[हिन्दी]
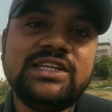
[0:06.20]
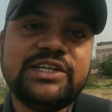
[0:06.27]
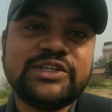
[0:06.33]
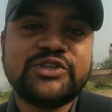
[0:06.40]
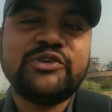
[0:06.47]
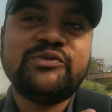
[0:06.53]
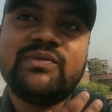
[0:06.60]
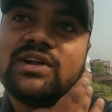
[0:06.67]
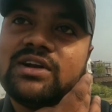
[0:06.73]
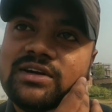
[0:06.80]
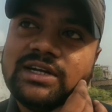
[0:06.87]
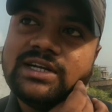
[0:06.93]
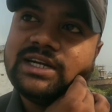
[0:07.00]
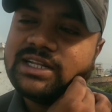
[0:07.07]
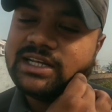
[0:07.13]
दिन है सोमवार और
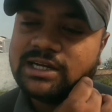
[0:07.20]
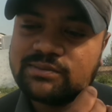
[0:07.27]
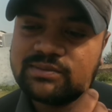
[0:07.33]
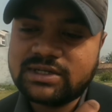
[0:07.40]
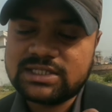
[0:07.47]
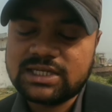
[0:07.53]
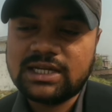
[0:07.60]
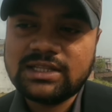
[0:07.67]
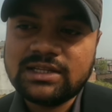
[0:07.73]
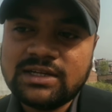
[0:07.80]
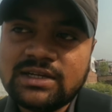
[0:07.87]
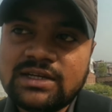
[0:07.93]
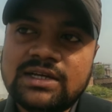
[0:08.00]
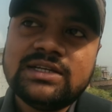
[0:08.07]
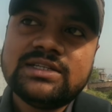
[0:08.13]
डेट है आपका शायद
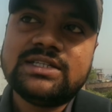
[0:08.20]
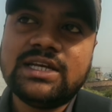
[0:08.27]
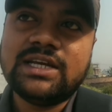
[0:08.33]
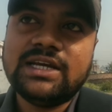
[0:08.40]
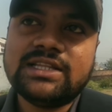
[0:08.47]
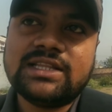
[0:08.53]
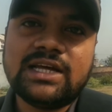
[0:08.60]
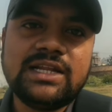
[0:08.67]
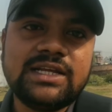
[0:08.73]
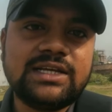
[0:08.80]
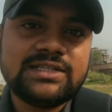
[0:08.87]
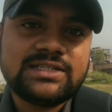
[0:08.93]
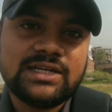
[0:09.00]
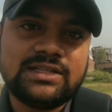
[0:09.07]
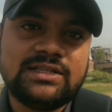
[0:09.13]
छः तारीख
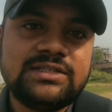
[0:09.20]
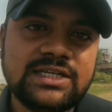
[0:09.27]
है शायद